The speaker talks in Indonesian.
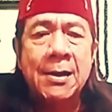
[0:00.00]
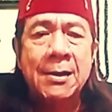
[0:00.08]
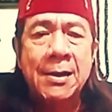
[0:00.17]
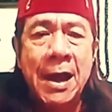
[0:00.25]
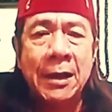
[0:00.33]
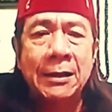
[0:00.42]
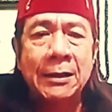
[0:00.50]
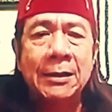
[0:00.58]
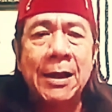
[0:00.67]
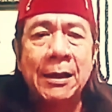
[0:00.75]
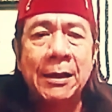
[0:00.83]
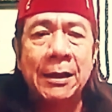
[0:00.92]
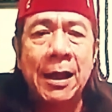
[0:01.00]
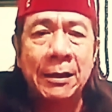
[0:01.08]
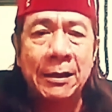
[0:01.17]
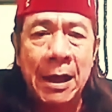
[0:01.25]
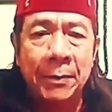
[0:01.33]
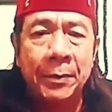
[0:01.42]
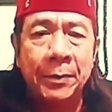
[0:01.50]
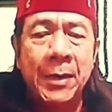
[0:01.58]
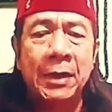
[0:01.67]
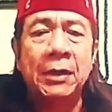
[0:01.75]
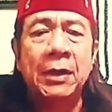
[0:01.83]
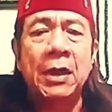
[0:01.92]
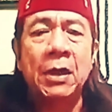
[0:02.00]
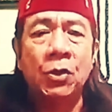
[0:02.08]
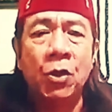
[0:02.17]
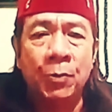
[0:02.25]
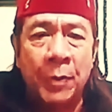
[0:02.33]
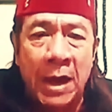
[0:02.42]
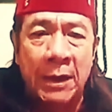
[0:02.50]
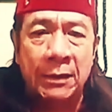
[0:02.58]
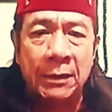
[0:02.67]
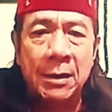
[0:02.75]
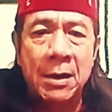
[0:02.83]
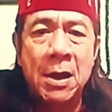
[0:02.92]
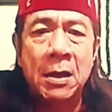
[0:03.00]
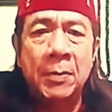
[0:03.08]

Dukun dan sampai sekarang masih dukun jelas Firdaus.